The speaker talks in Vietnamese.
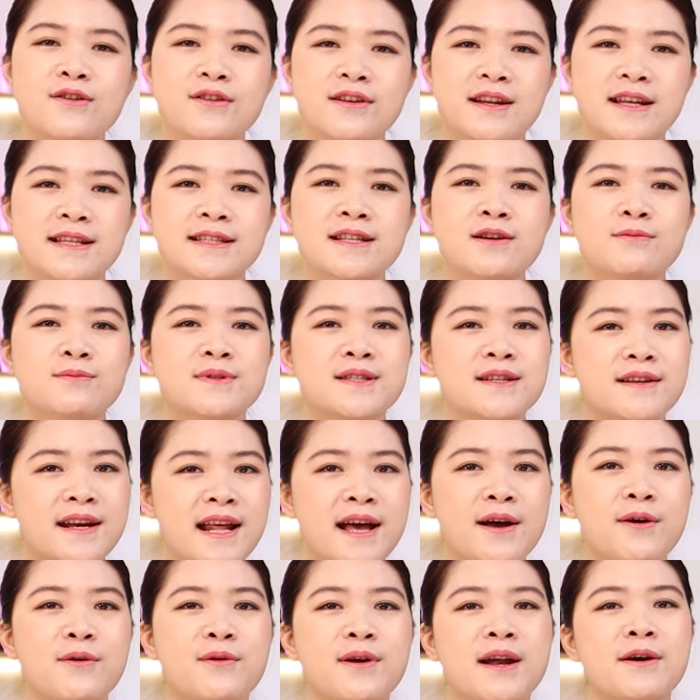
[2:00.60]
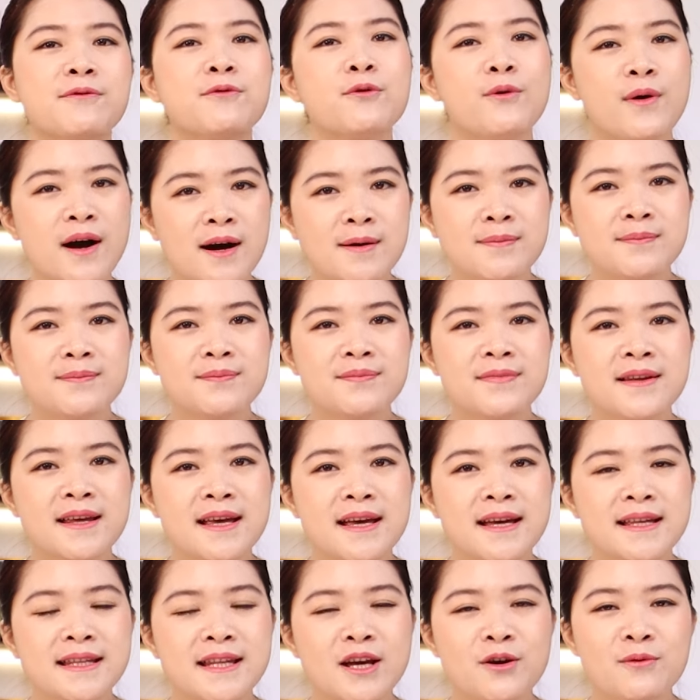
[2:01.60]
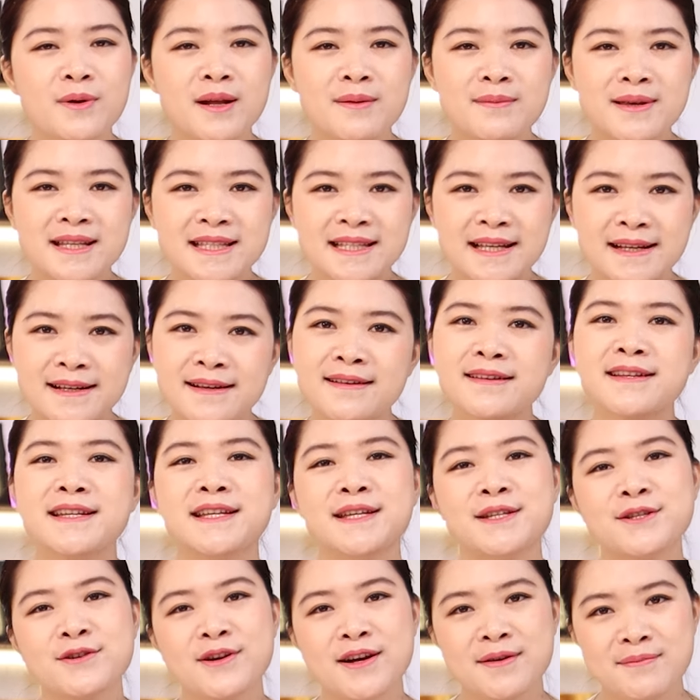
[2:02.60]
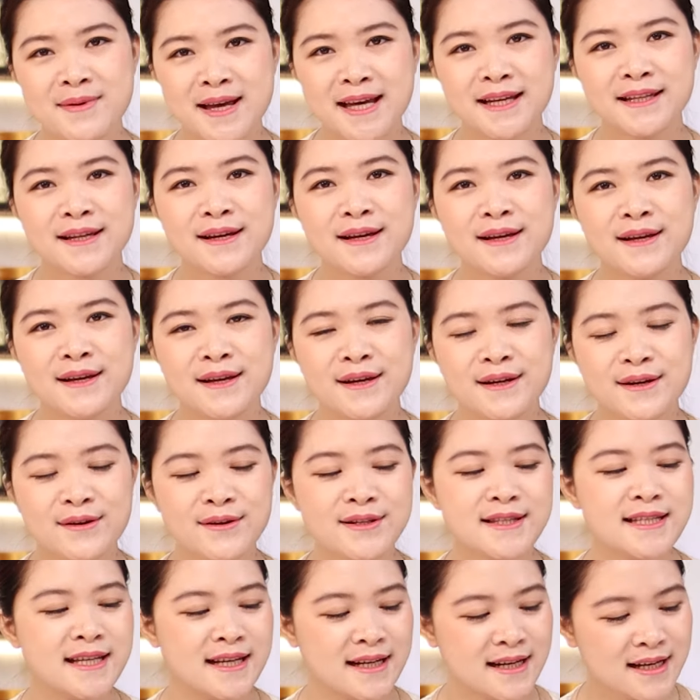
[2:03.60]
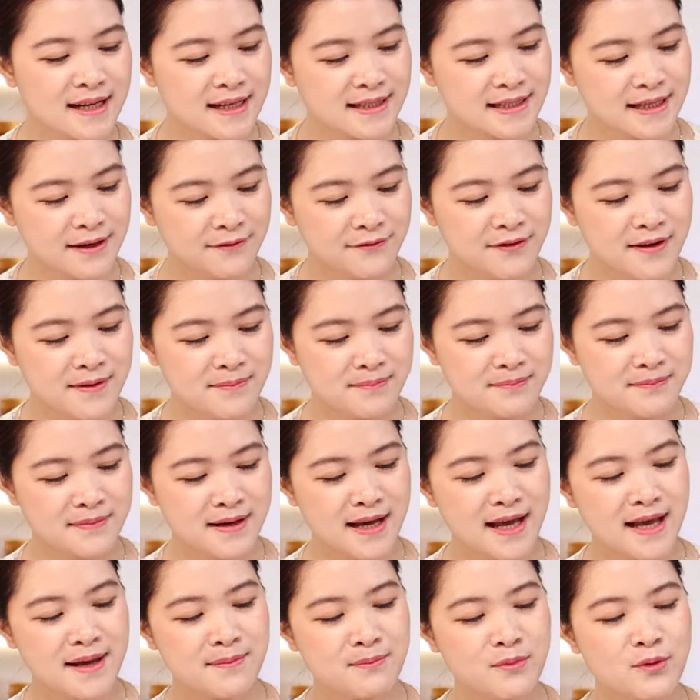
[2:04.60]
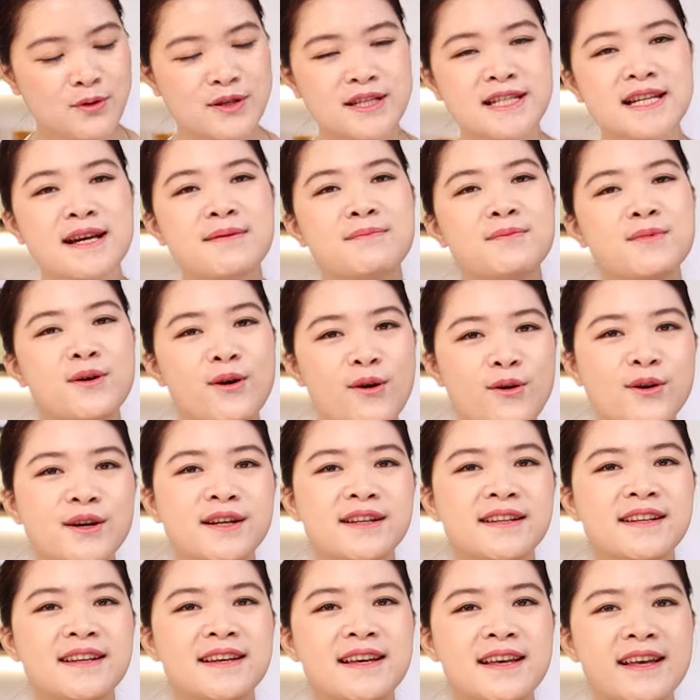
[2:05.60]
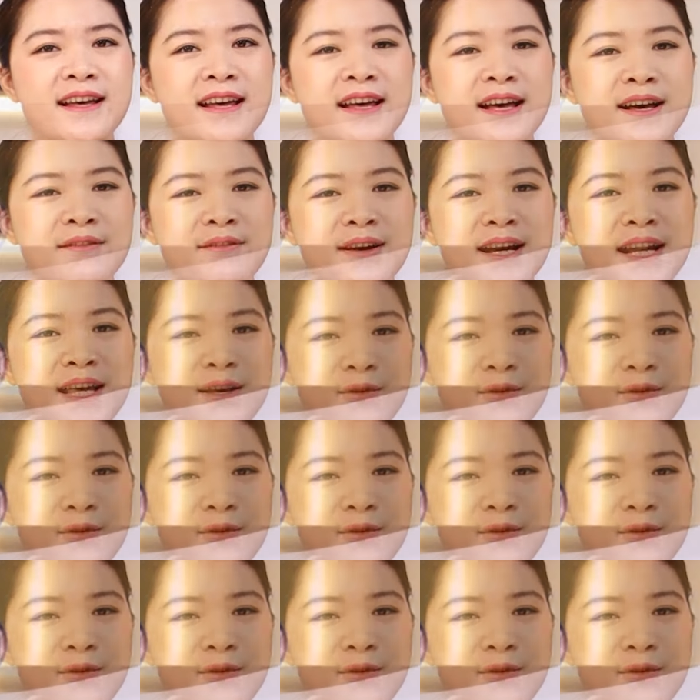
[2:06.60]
chọn cái dòng sữa nào là phù hợp? Thì hôm nay mình sẽ gợi ý cho các mẹ nhé. Đó chính là cái sản phẩm Care 100 Gold. Và